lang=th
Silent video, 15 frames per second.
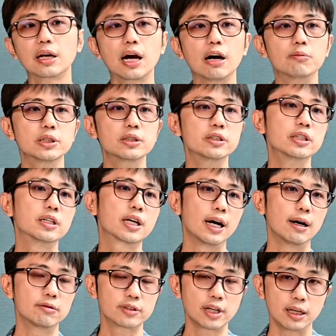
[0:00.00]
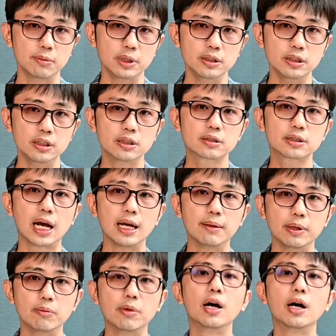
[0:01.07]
ราวมันเยอะข่าวสารมันเยอะกลายเป็น